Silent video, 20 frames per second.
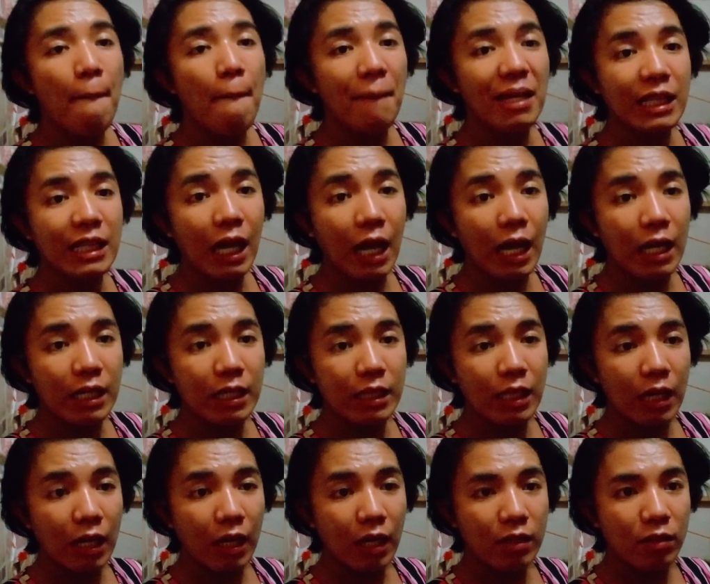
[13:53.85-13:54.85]
matagal na
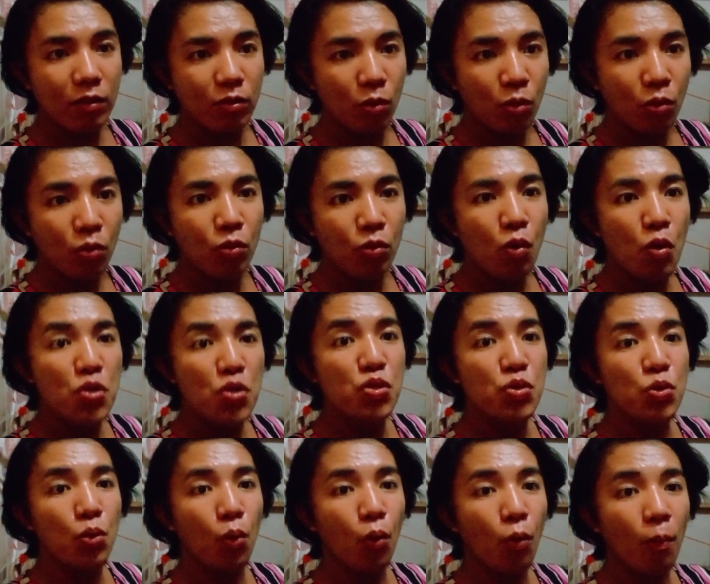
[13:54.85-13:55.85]
talaga tong
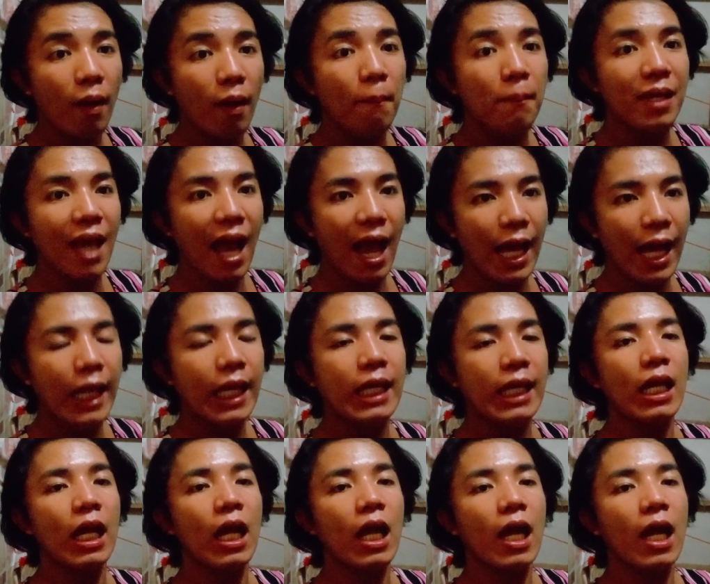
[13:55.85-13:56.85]
gusto kong
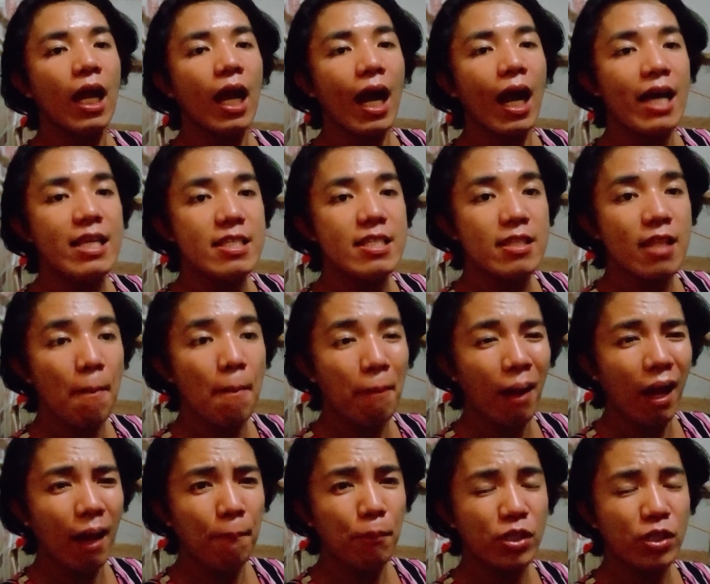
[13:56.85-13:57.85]
magbiyahe kasi
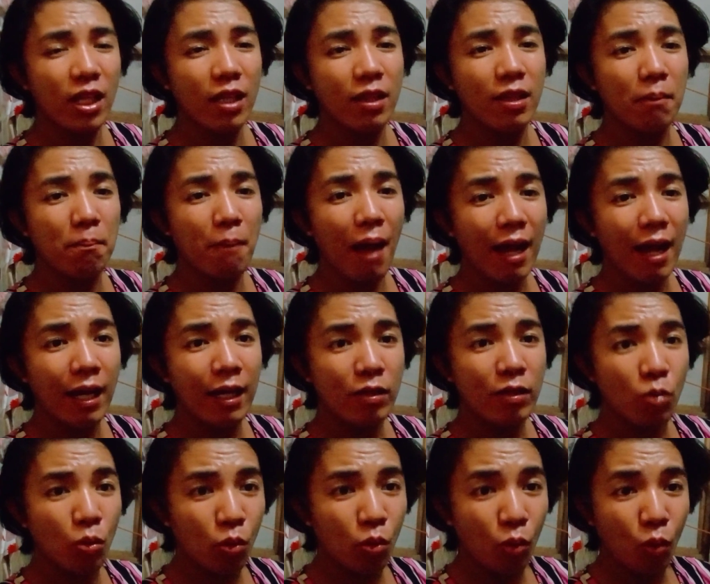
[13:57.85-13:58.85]
napaka-importanting bagay
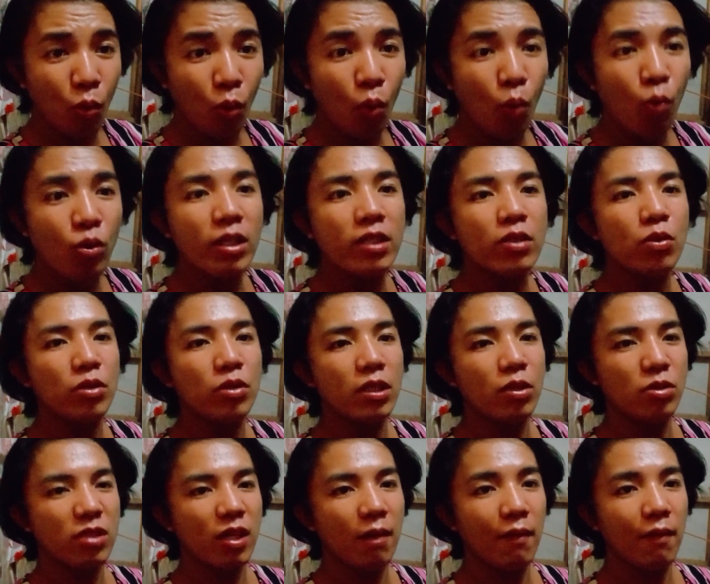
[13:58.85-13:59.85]
itong kukunin ko dito
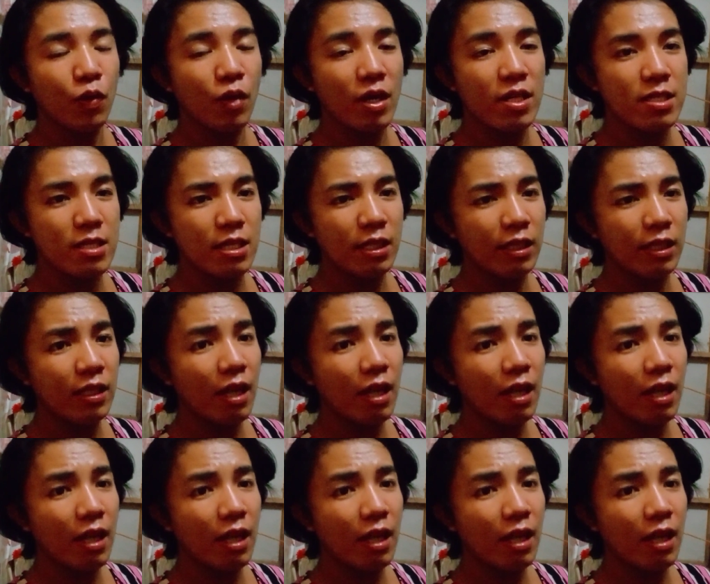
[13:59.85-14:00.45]
sa Bayugan City.